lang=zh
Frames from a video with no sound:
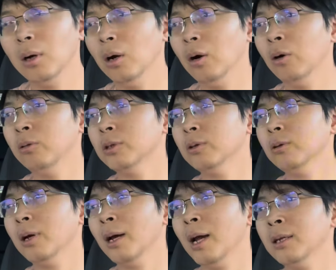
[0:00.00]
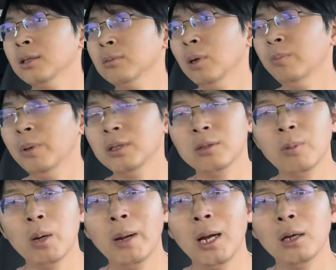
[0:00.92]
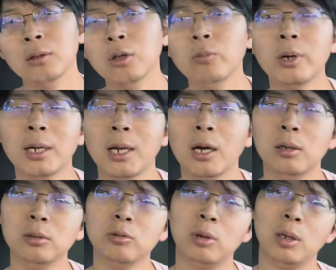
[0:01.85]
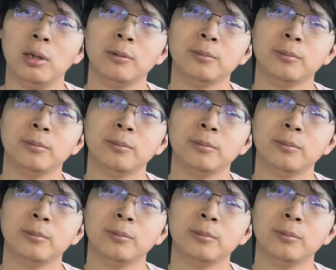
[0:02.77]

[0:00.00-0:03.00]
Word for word: 欧洲的还有什么奔驰、宝马都不跟他合作了。